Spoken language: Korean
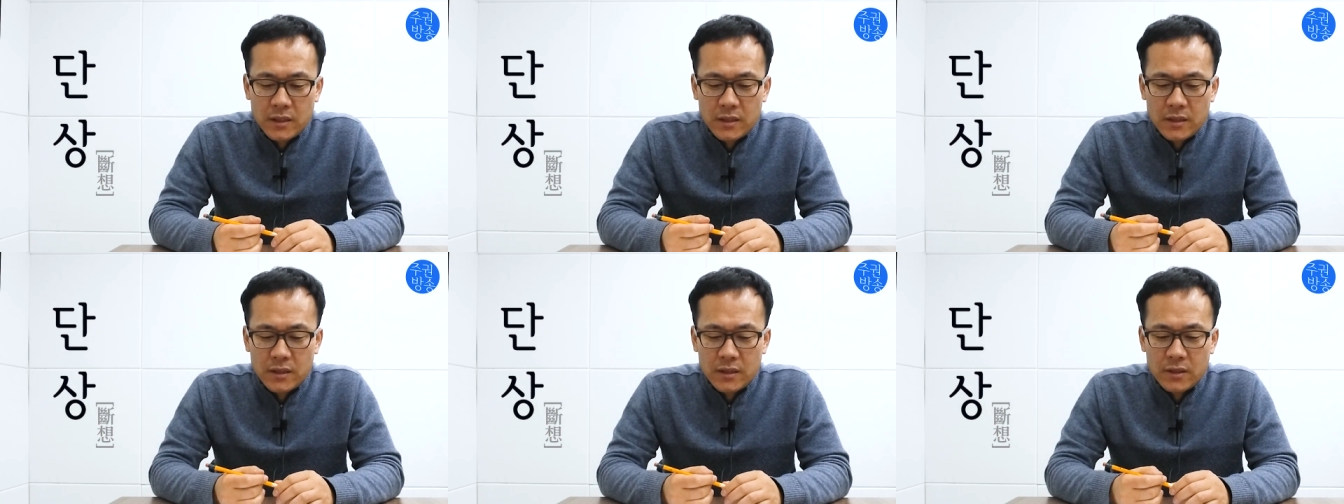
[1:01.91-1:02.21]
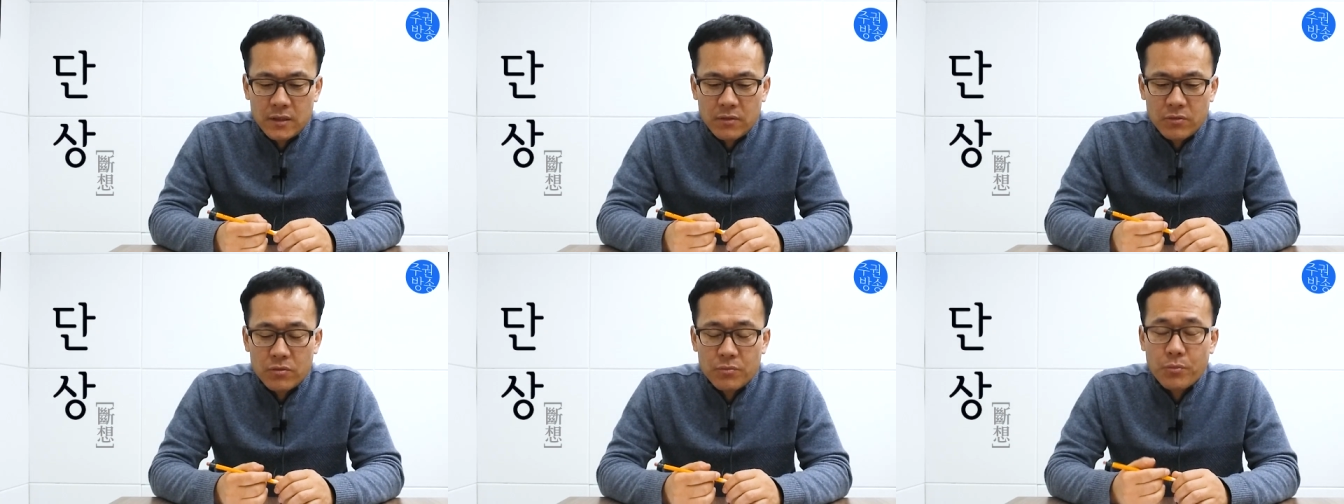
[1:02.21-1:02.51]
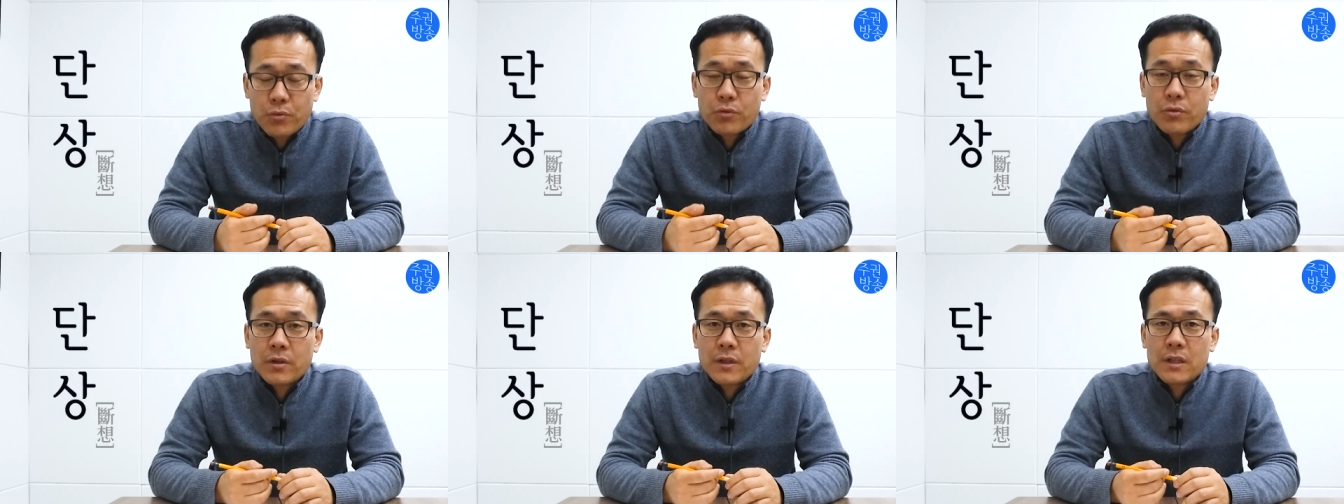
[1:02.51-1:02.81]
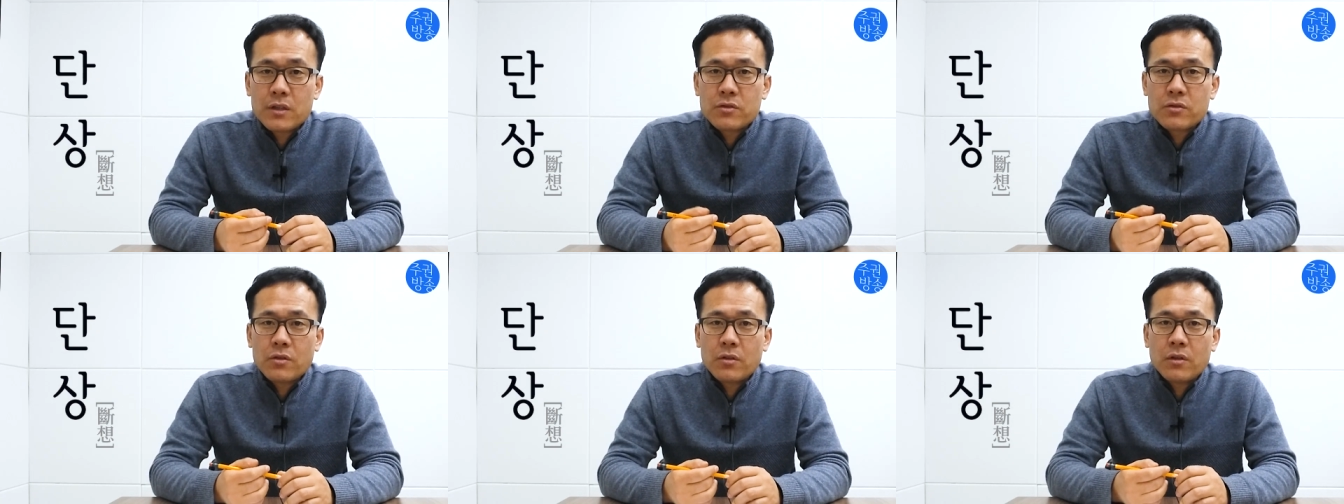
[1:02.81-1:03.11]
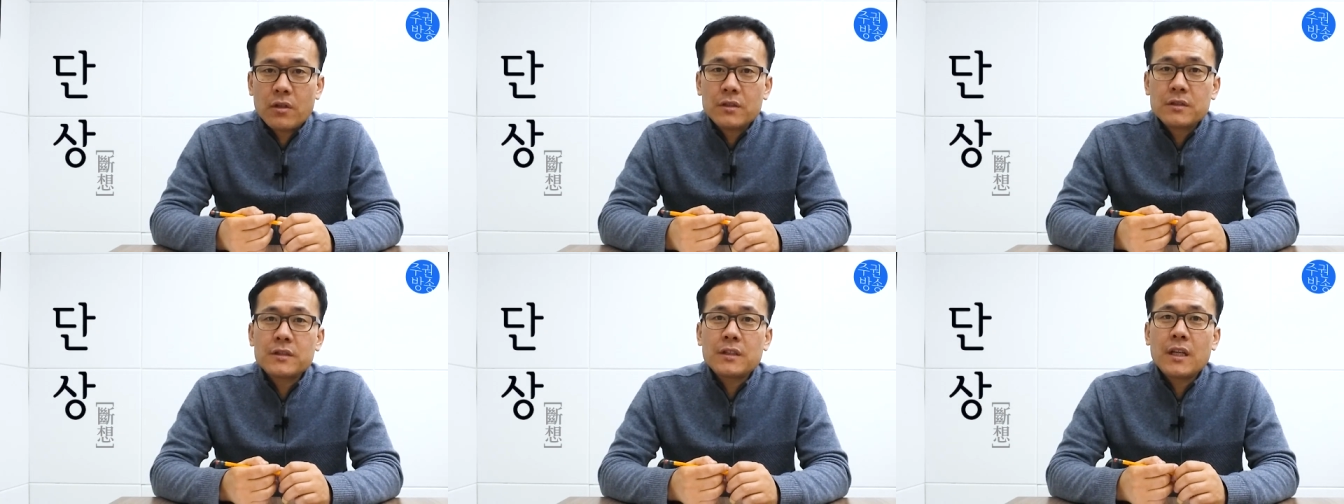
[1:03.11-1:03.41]
예, 오늘 보도가 됐죠.
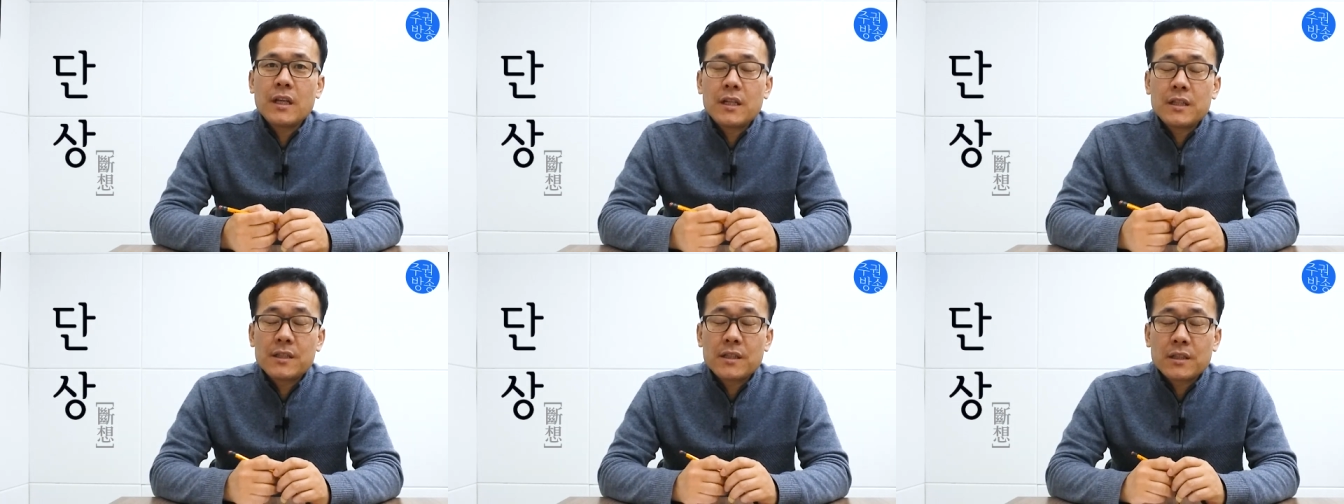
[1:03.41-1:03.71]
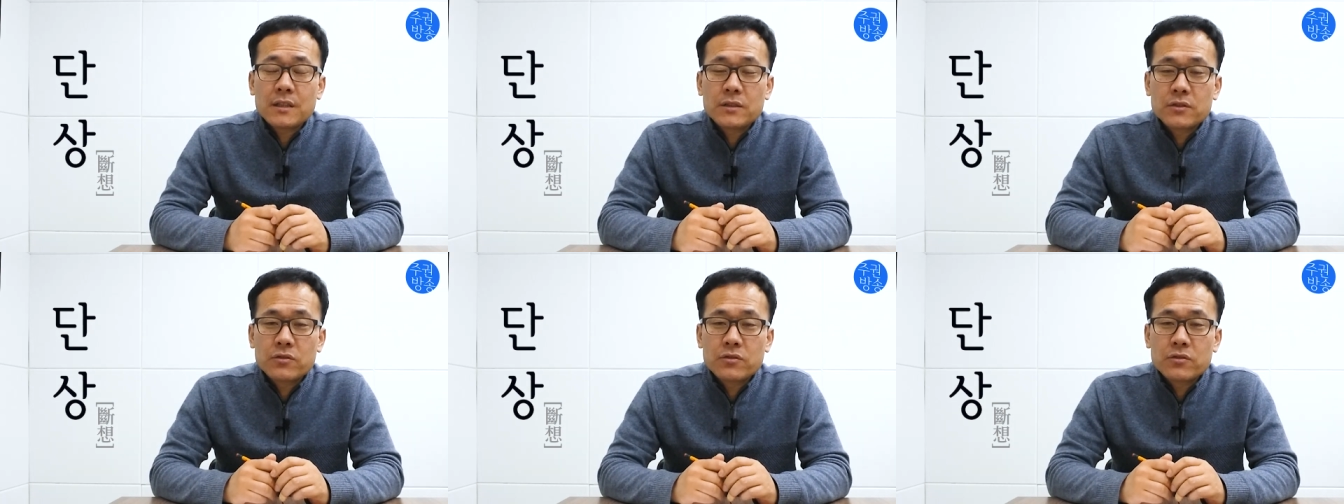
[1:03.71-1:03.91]
어제 이제